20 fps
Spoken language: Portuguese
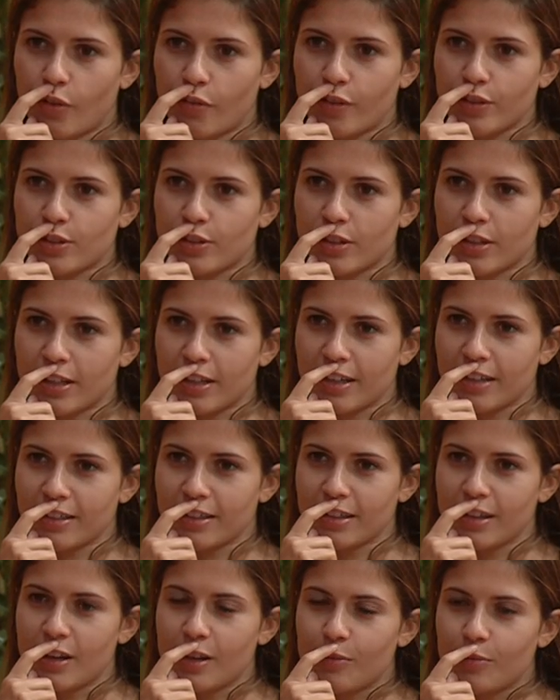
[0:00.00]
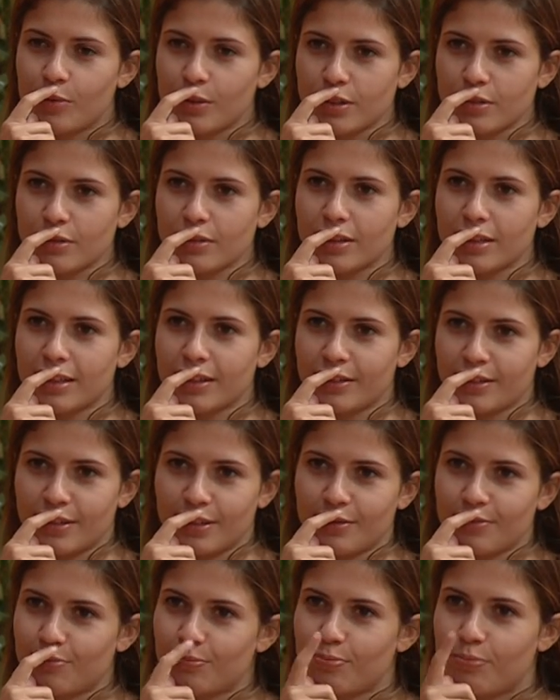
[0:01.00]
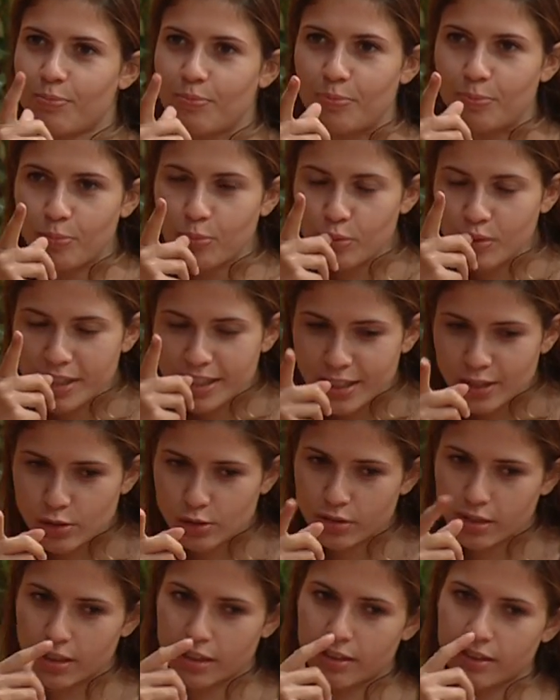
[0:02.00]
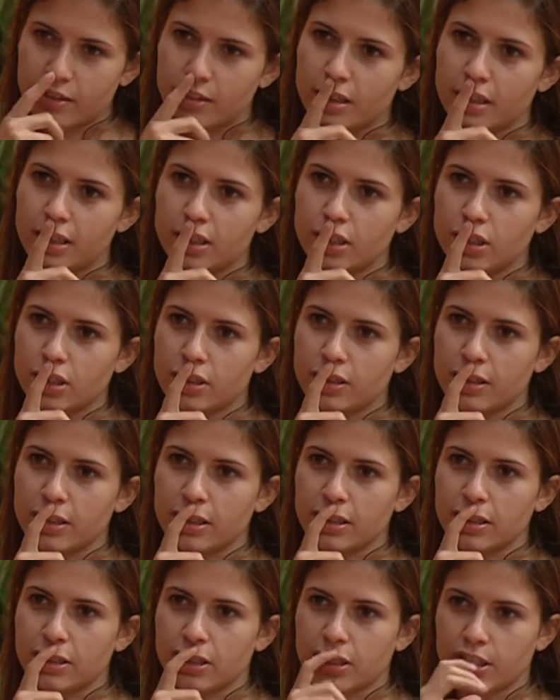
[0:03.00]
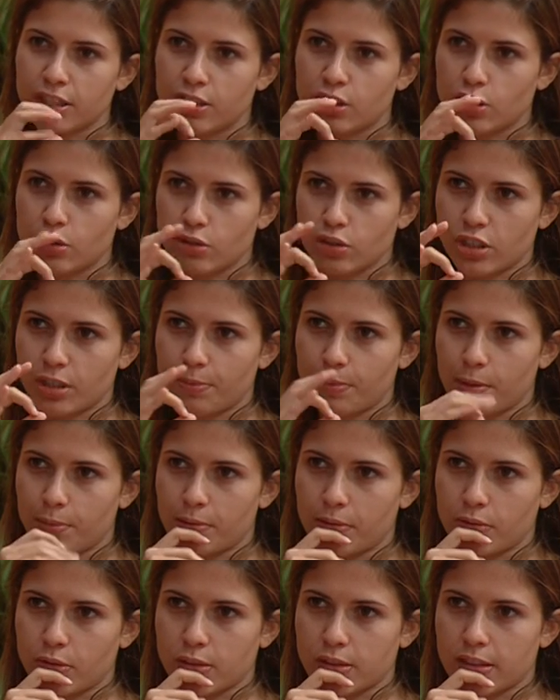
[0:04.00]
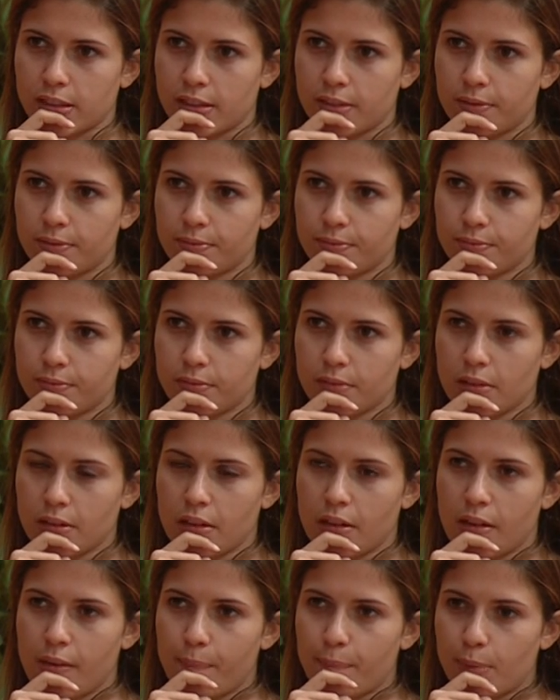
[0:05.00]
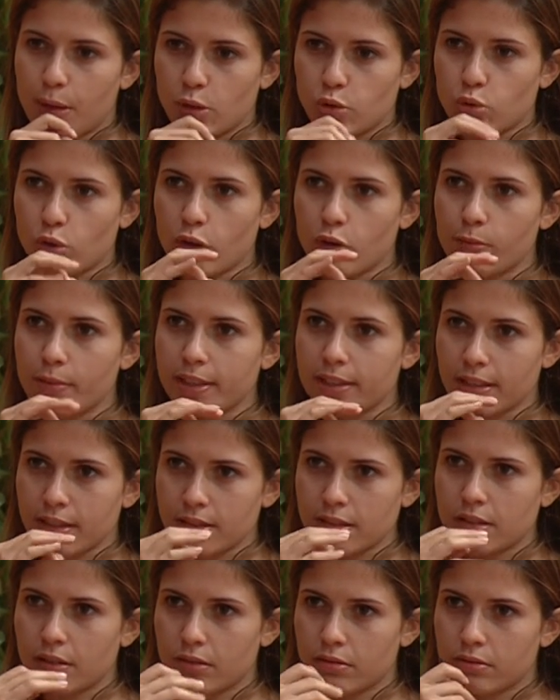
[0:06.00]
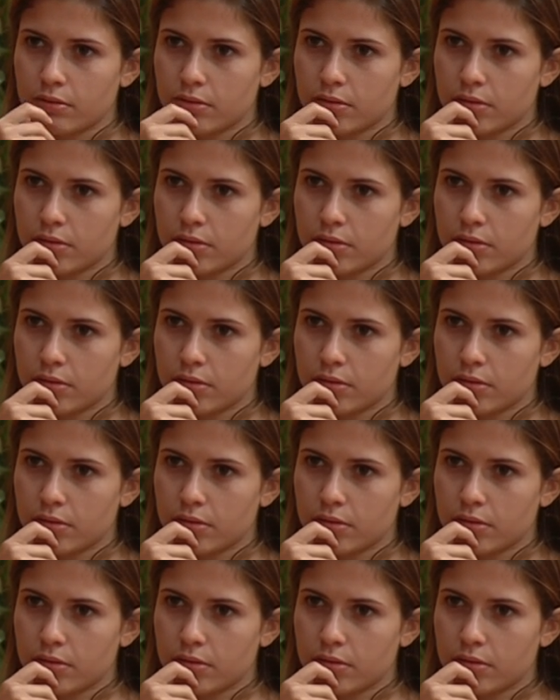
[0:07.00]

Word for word: confessionário. Por isso que ele por isso que ele, ele te, te tirou o chapéu para você pela sua argumentação.